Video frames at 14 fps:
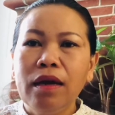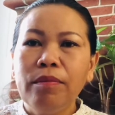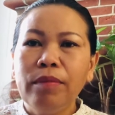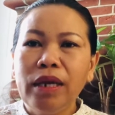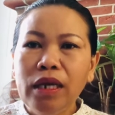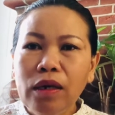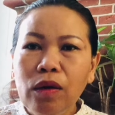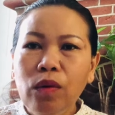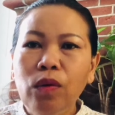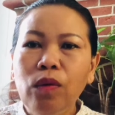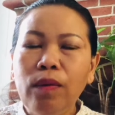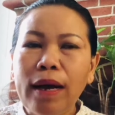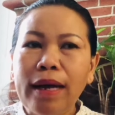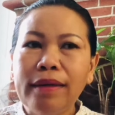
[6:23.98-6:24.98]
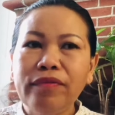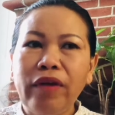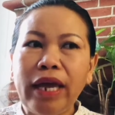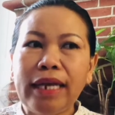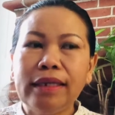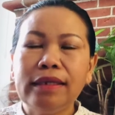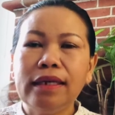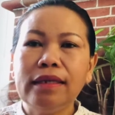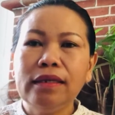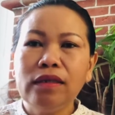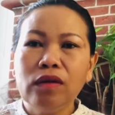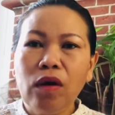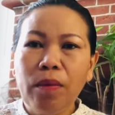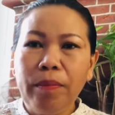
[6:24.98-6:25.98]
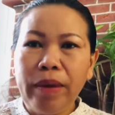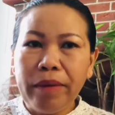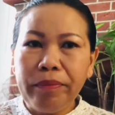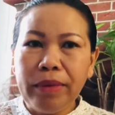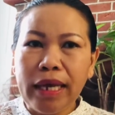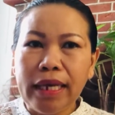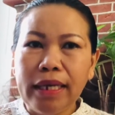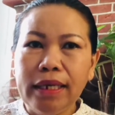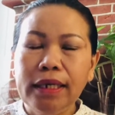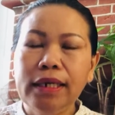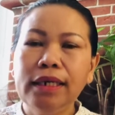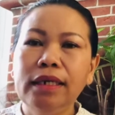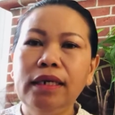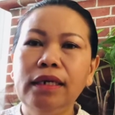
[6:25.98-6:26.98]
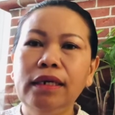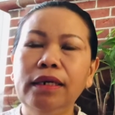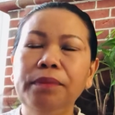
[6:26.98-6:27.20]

ไม่รู้ว่าแฟนฉันจะชอบแบบไหน คือ